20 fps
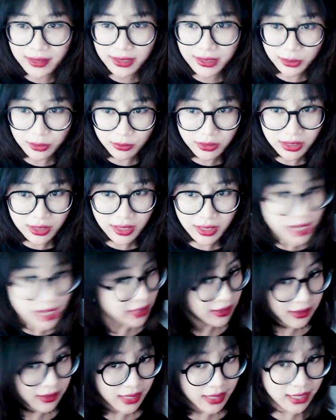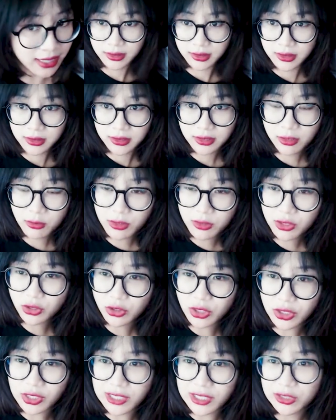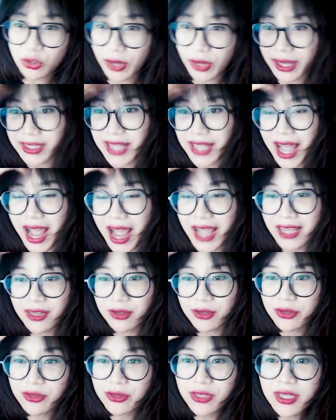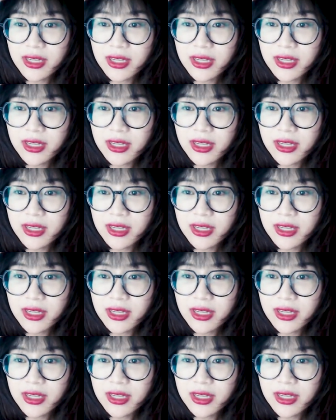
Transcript: trông như giật điện như này trông nó cứ xòe xòe, xòe ra ấy cái gì